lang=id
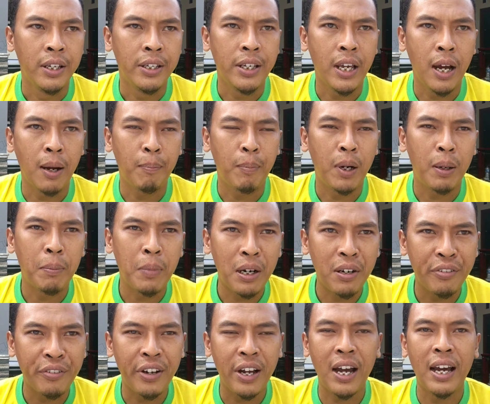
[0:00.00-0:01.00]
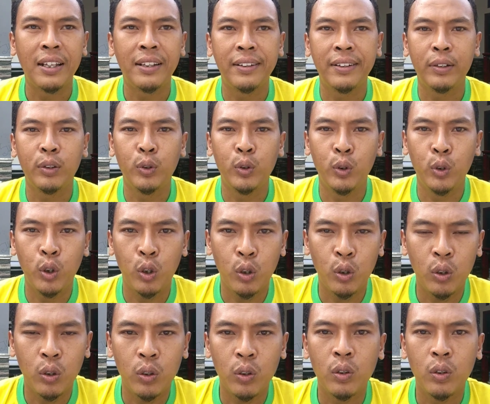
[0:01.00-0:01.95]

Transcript: yang bermanfaat untuk